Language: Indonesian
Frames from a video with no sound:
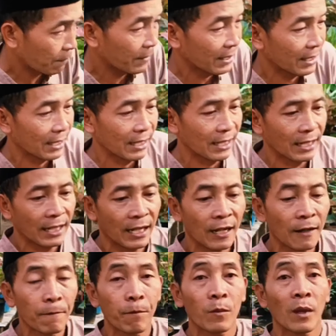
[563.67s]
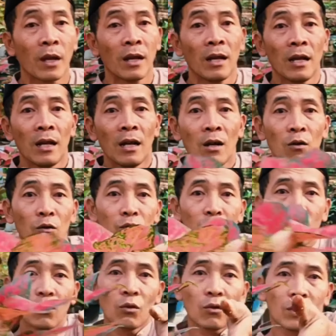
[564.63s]
lebih real.
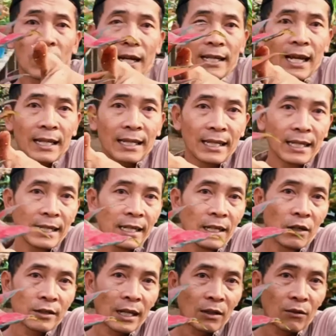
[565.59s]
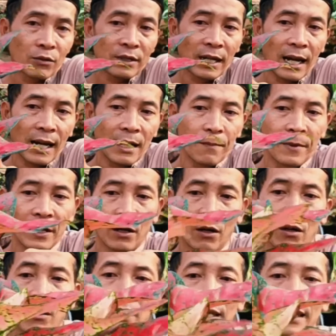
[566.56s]
Untuk ukurannya tinggi ya, satu jengkal lebih
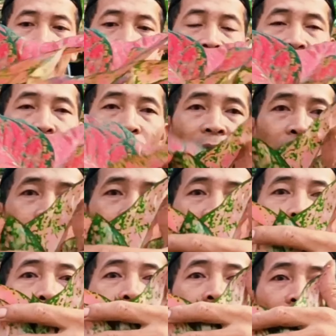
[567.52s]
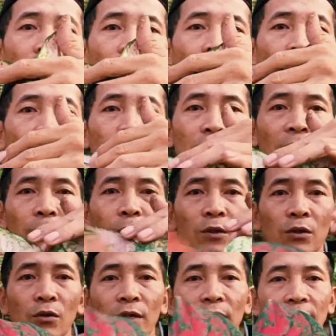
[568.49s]
ya. Isi dua babon ya Om Bunda
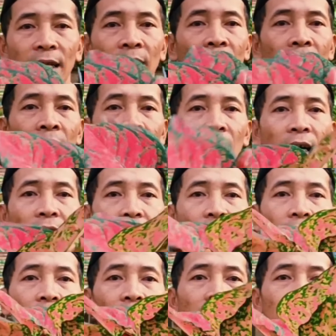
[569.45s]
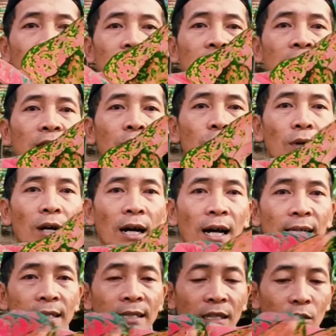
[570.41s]
Bosku nih. Uh, isi
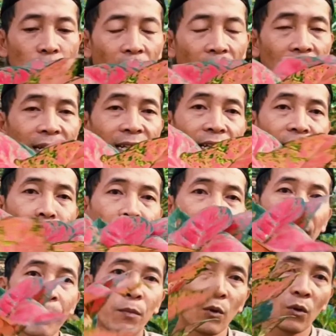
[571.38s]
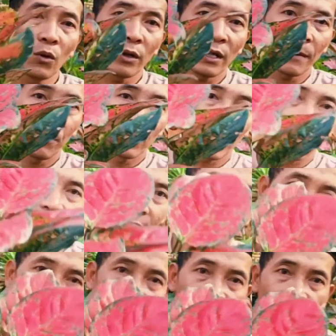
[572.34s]
dua, isi dua 50.000
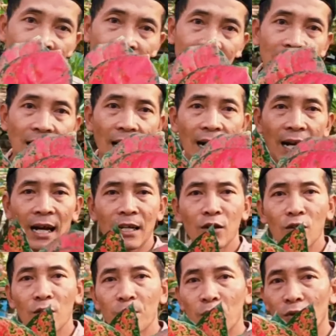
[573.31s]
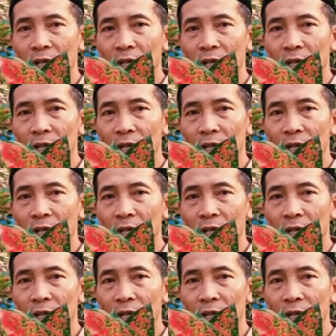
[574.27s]
saja. Silakan Om